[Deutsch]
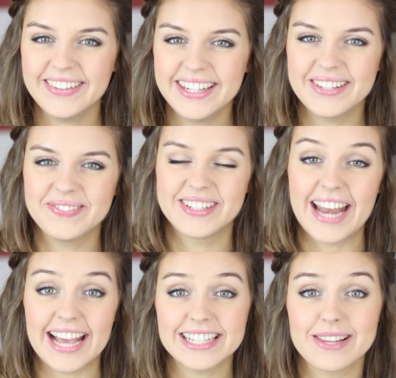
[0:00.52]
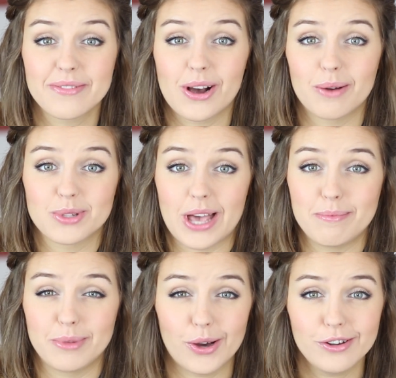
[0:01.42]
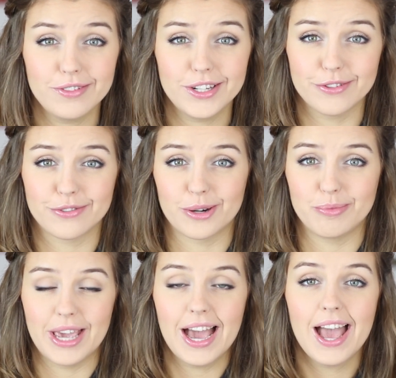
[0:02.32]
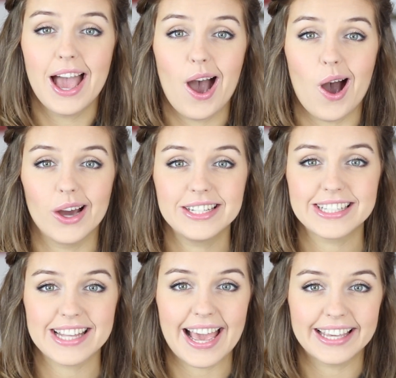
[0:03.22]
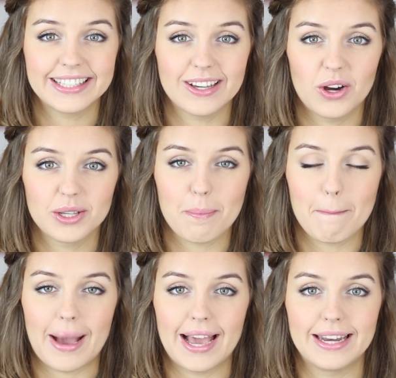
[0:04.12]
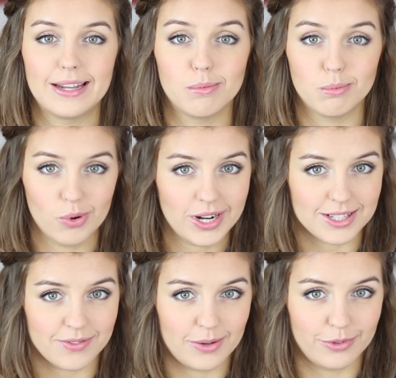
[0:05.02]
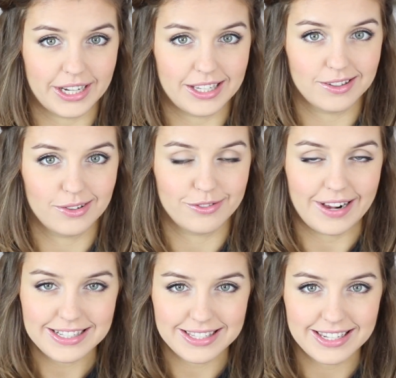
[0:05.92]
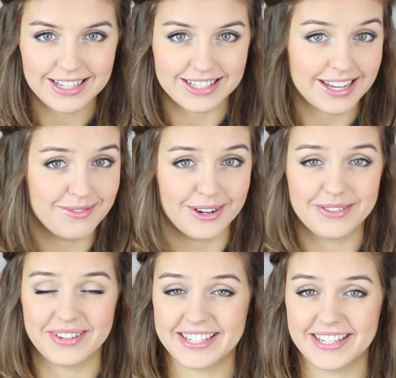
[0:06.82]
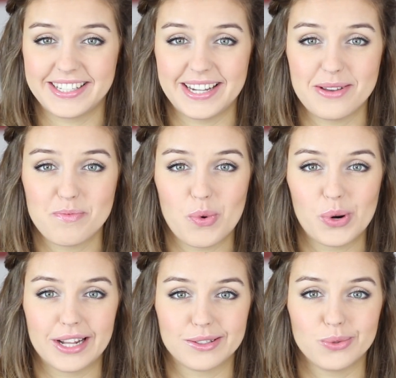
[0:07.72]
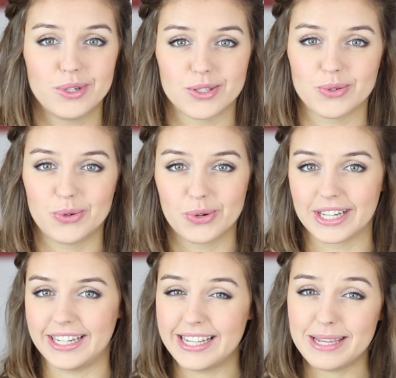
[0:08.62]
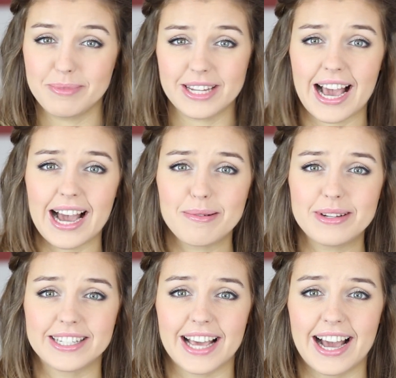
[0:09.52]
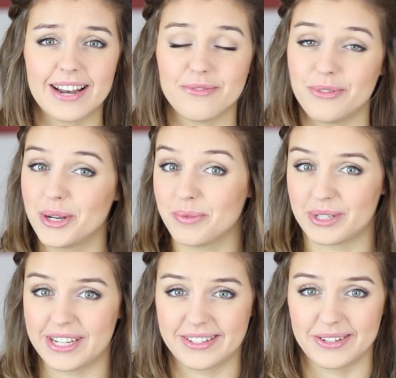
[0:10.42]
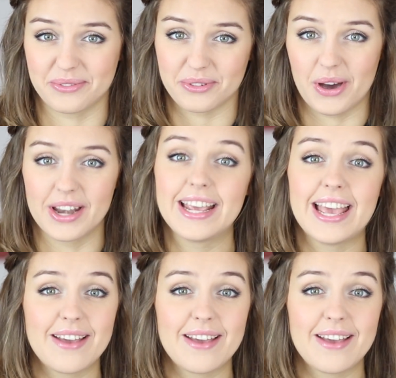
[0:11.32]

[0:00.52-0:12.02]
Hallo ihr Lieben und herzlich willkommen zu einem neuen Video von mir. Heute zeige ich euch meine Monatsfavoriten und falls ihr sehen wollt, was ich den Monat Juli so geliebt habe, dann würde ich mich natürlich freuen,